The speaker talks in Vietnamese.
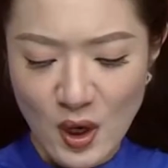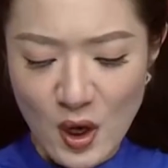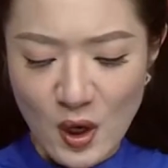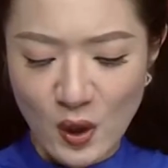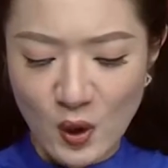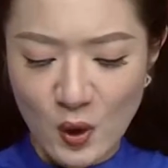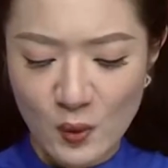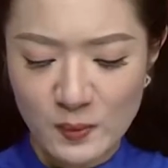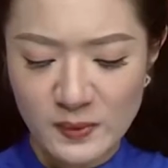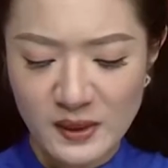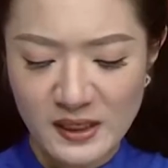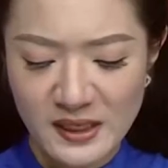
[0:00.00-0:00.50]

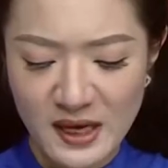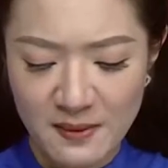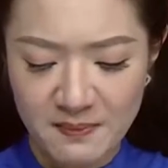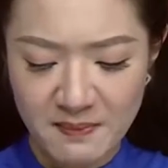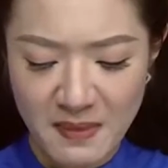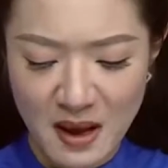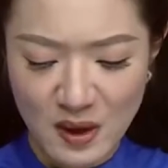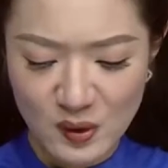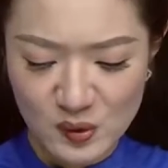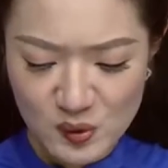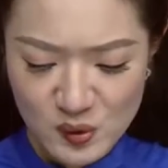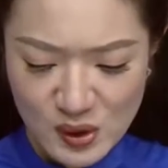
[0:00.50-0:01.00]
cũng như đảm
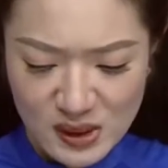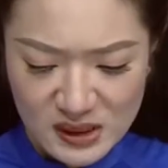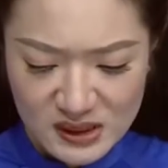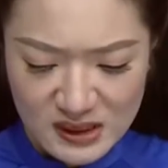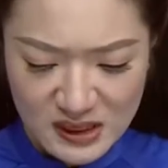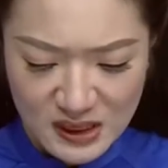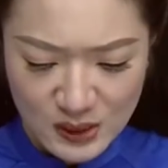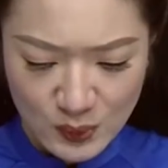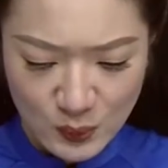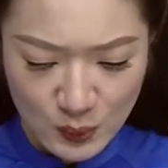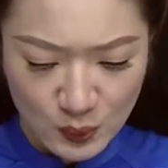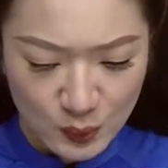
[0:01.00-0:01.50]
bảo duy
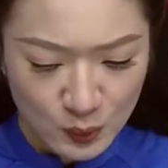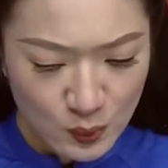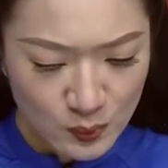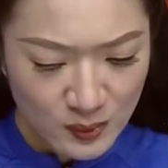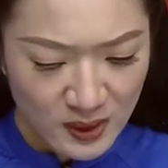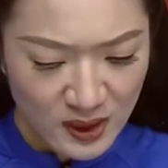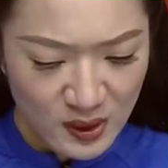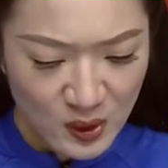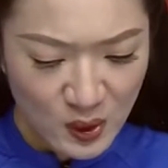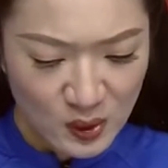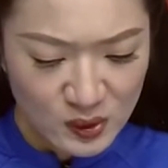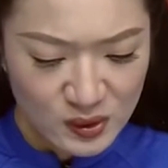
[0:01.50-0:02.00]
trì nguồn cung
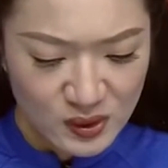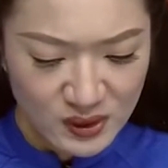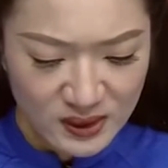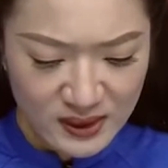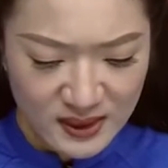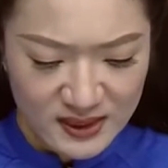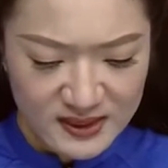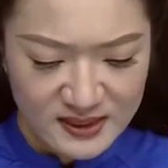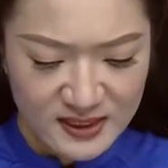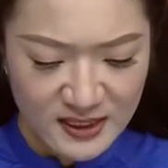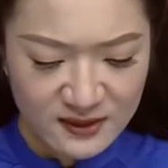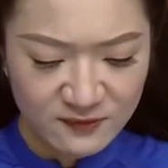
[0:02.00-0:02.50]
khí đốt cho
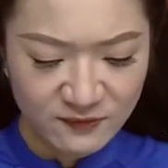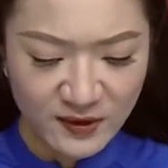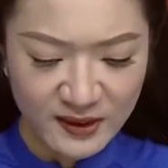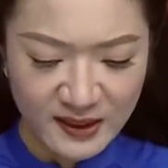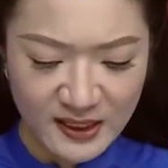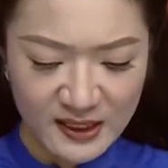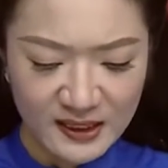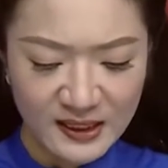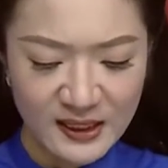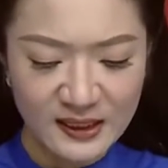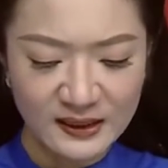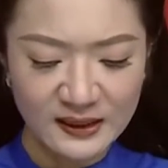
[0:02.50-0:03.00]
người dân và
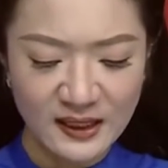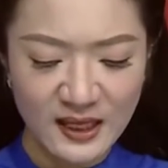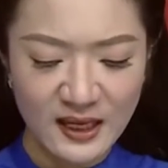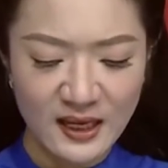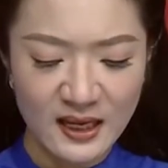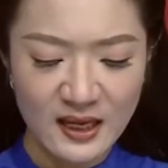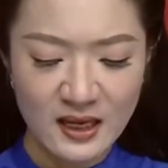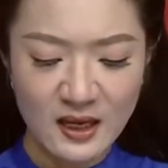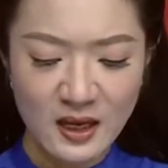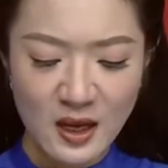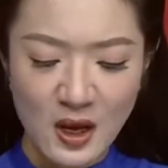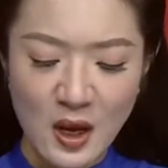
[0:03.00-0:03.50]
nền kinh tế.